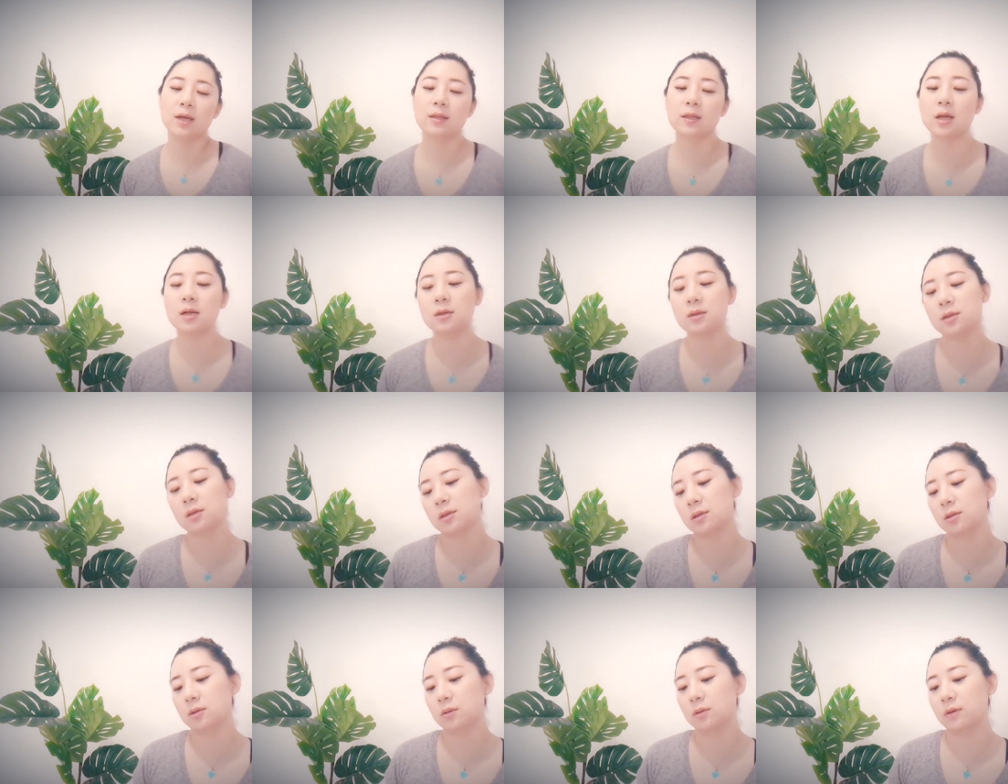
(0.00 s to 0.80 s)
但
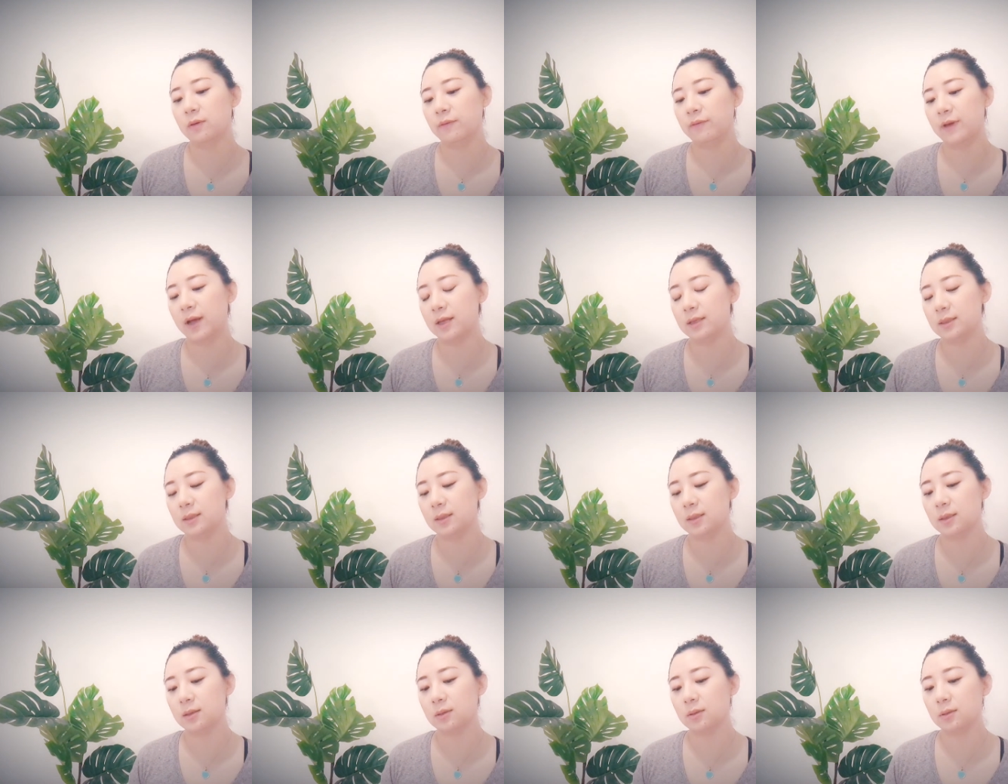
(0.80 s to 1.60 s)
是我发
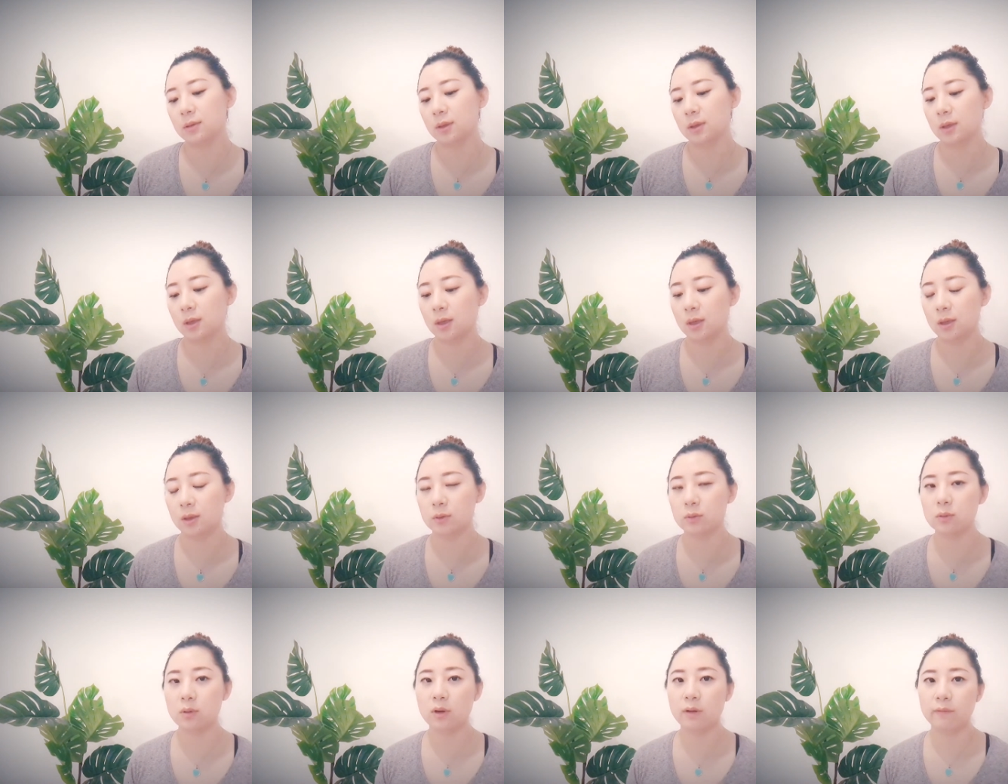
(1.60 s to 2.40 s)
现，
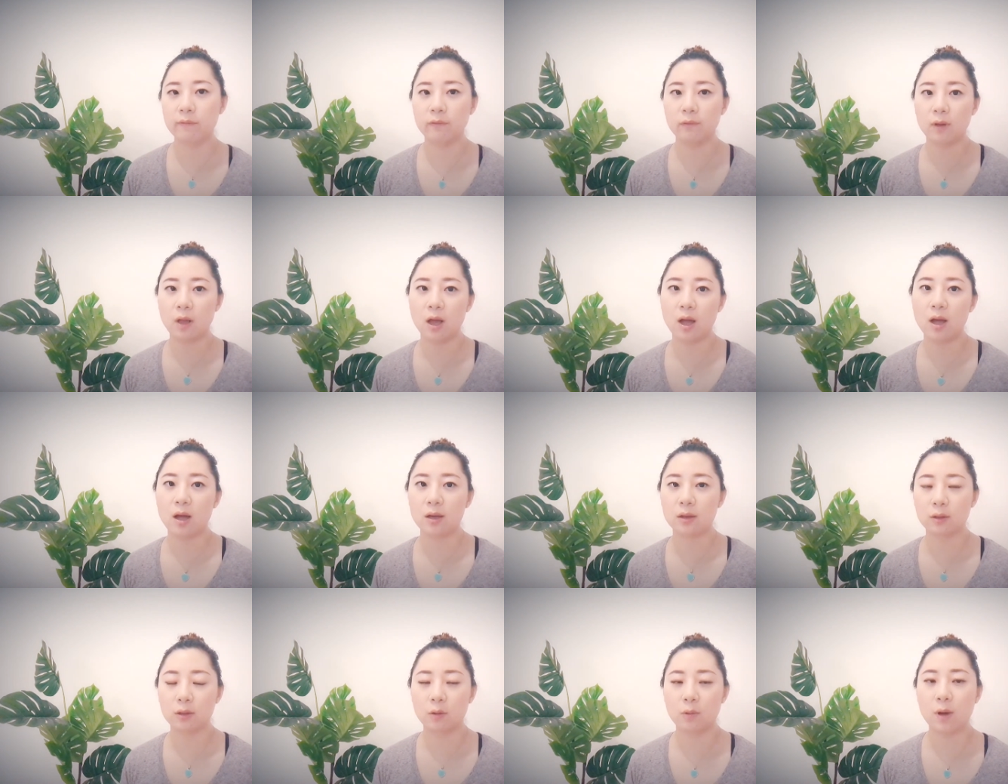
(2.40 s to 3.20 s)
嗯，做
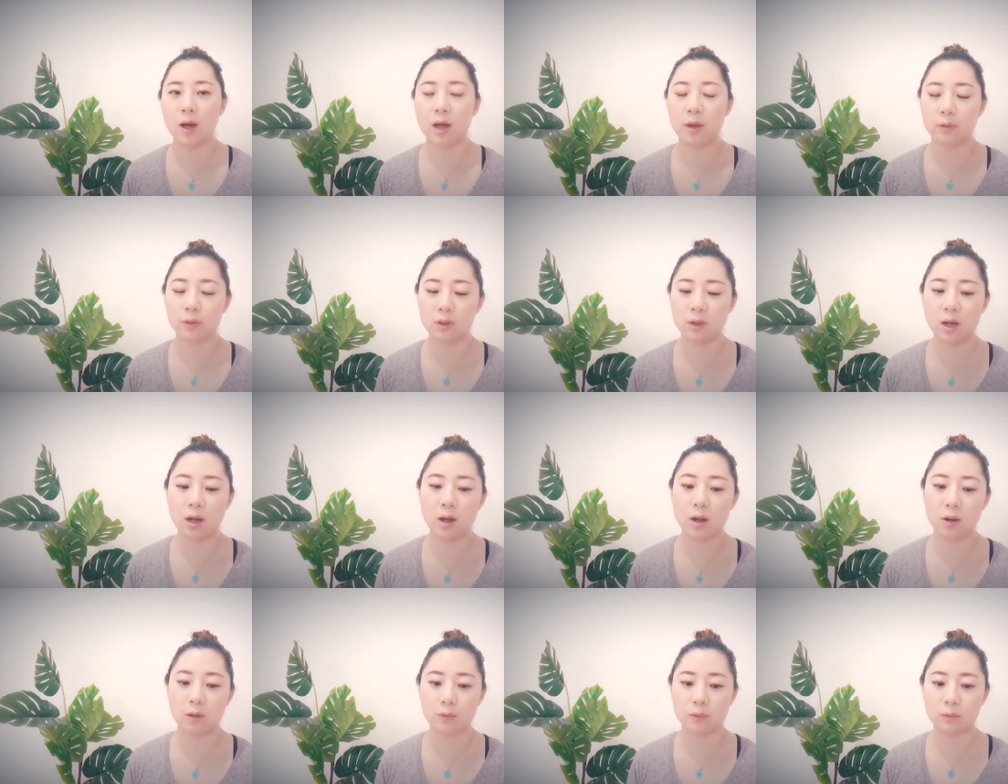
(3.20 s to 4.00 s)
vlog 的话有一个
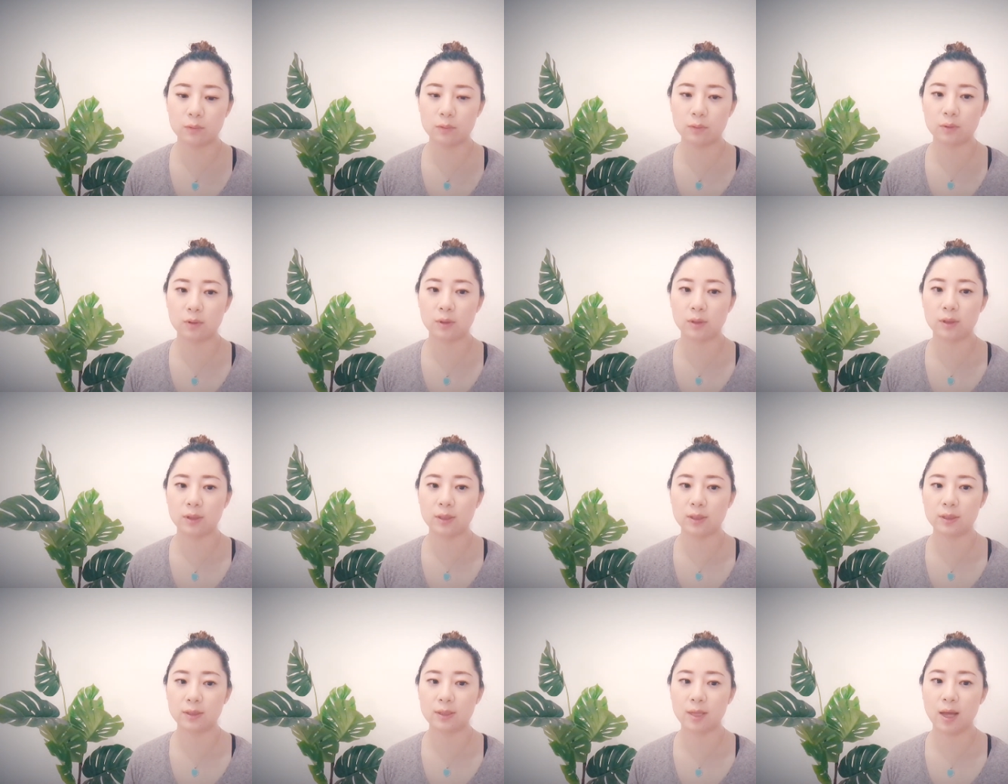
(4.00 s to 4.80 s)
好处就是
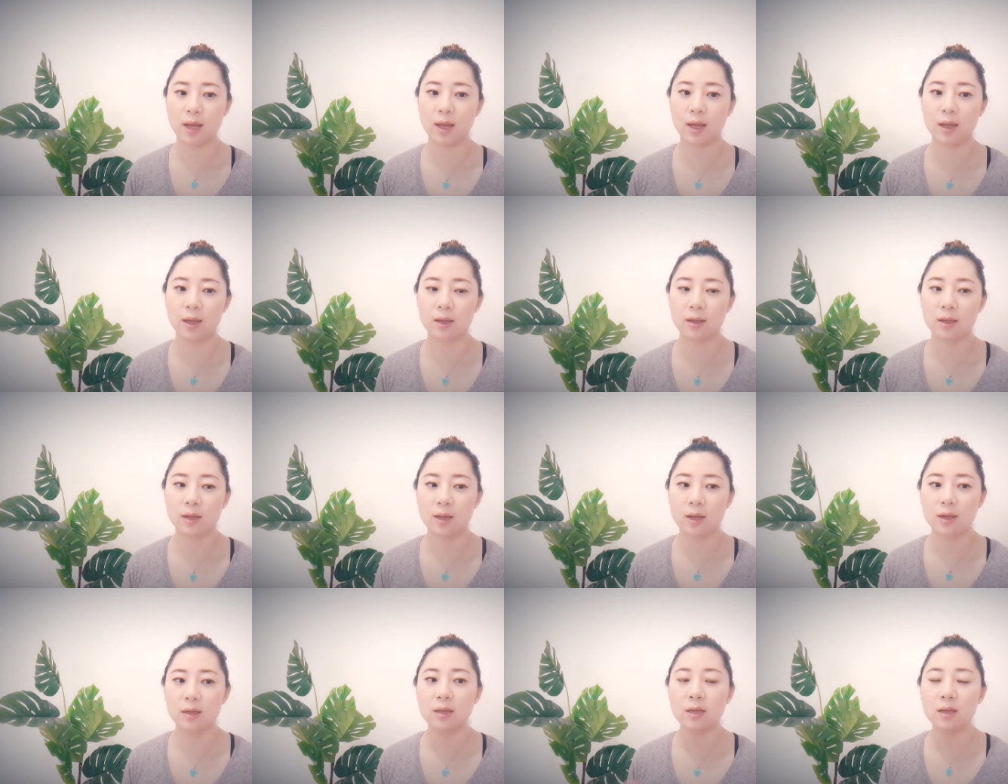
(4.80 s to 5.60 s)
你在
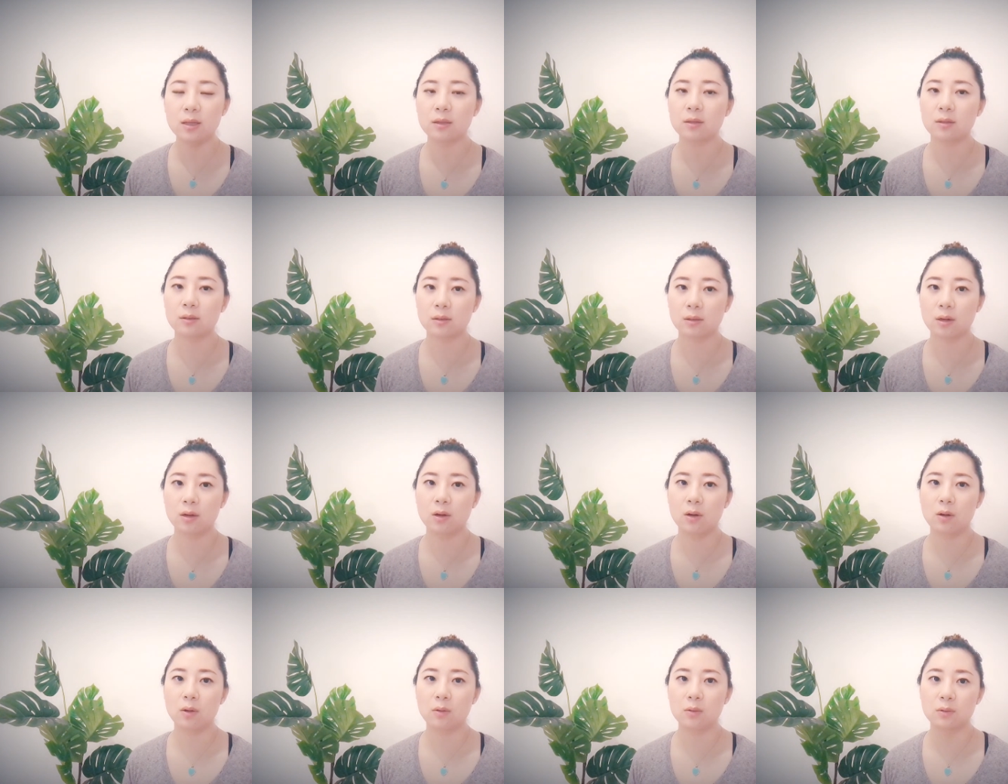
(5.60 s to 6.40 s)
累的时
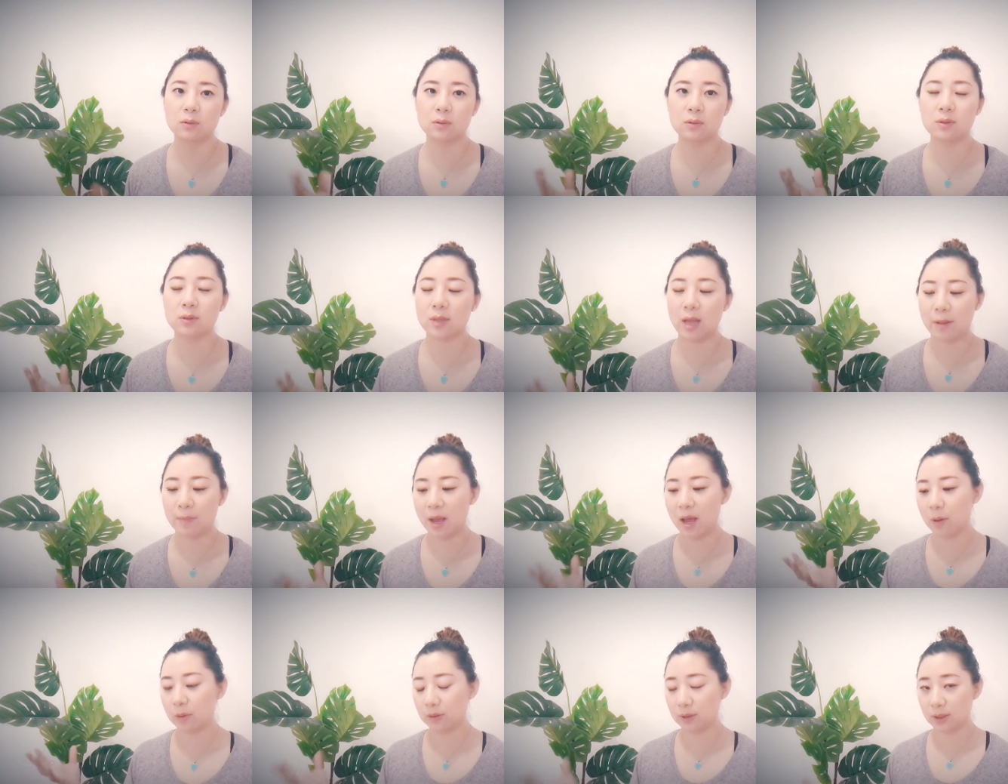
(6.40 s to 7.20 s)
候，我就哪
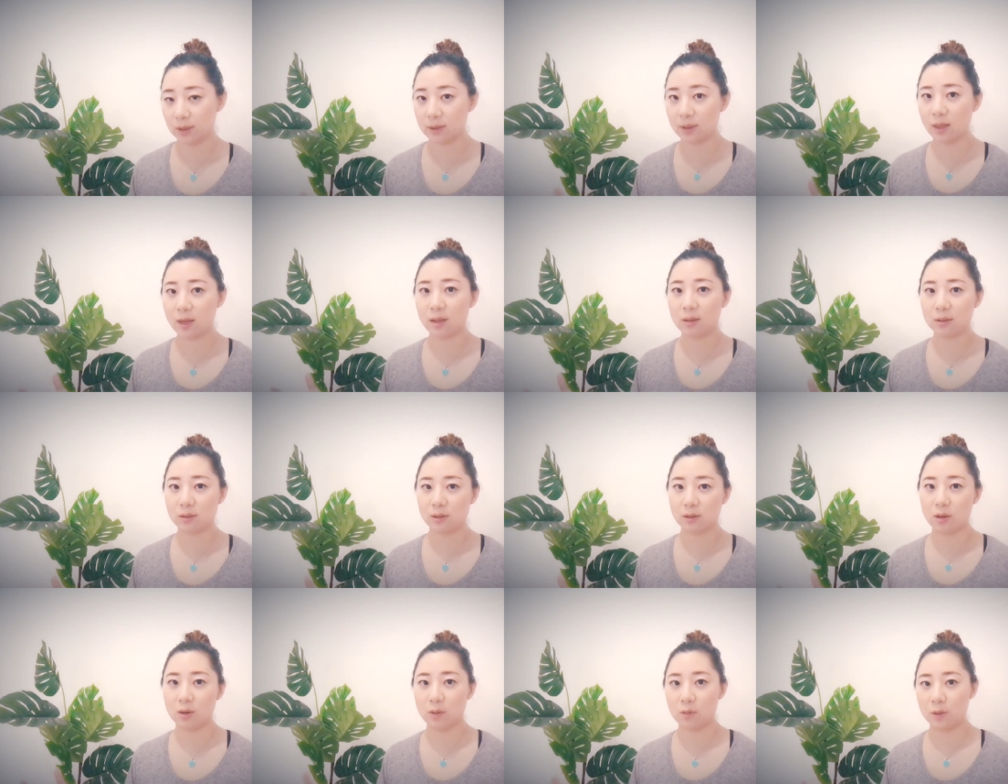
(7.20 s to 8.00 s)
怕我停下来的
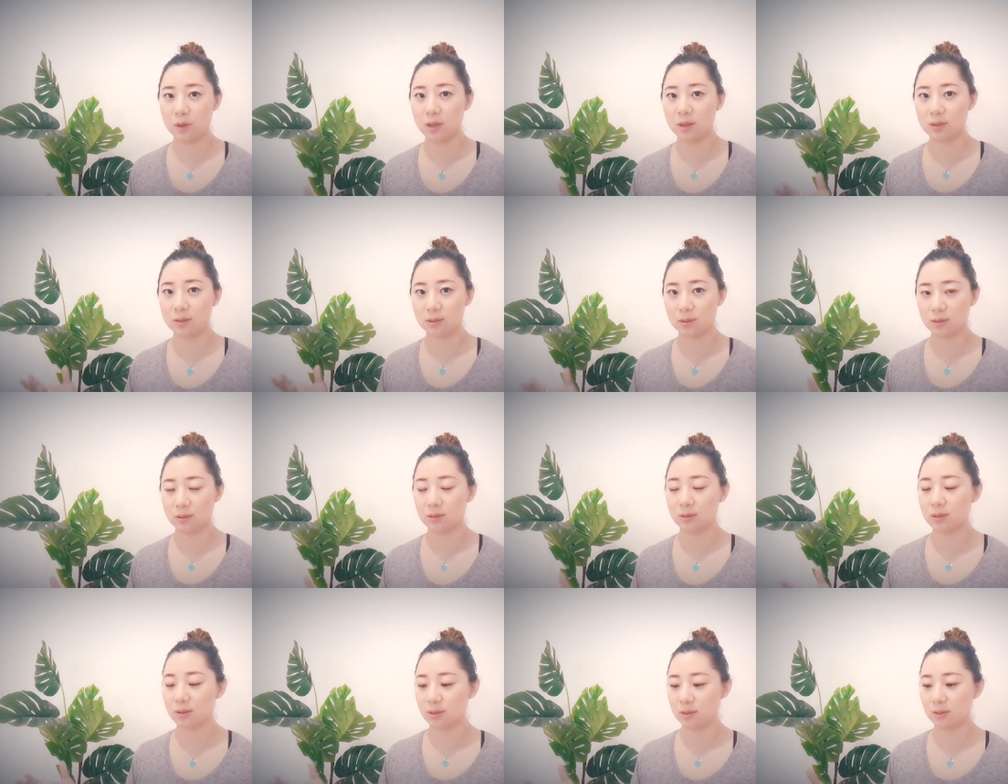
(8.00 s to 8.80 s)
时候，我也
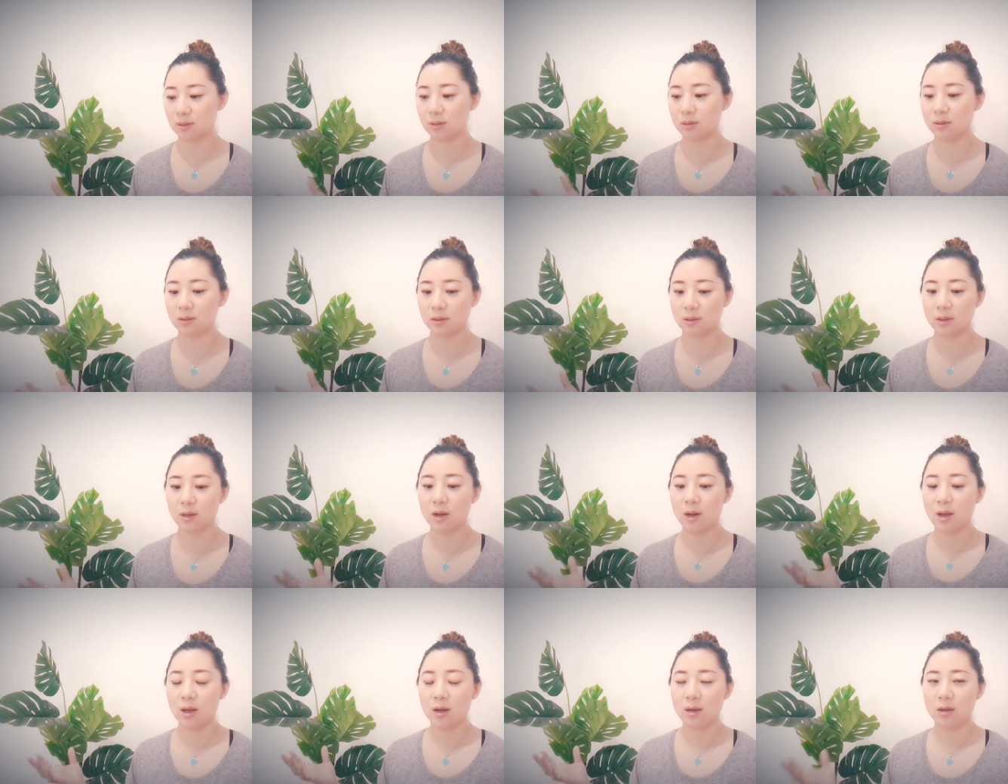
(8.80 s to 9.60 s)
去其实
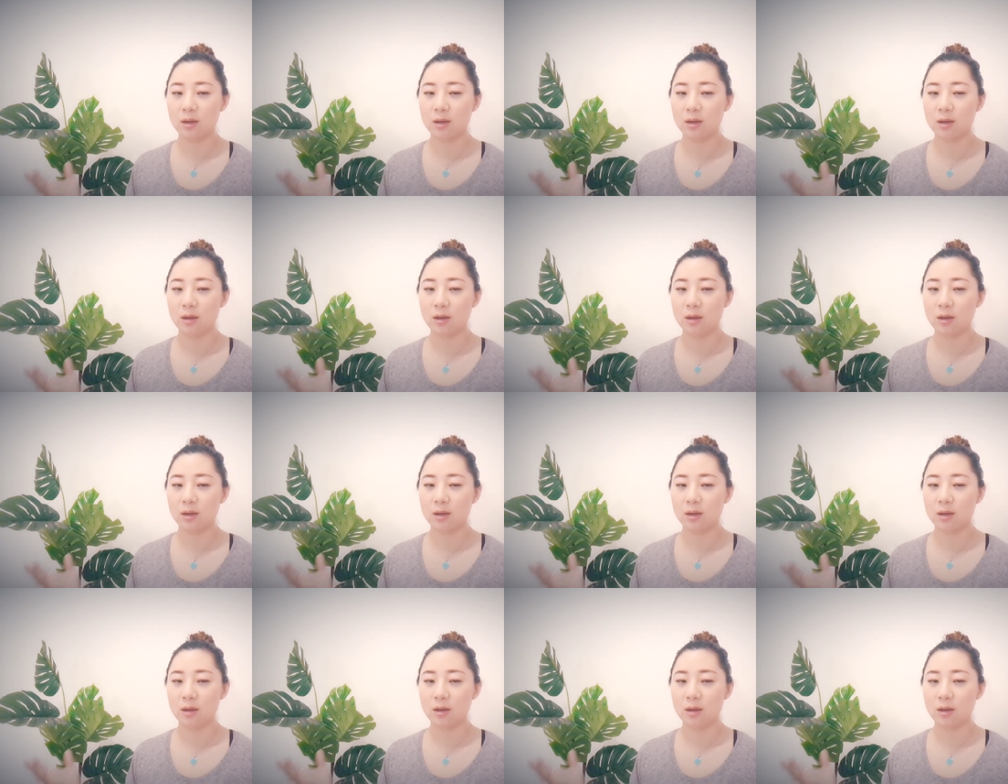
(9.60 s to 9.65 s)
是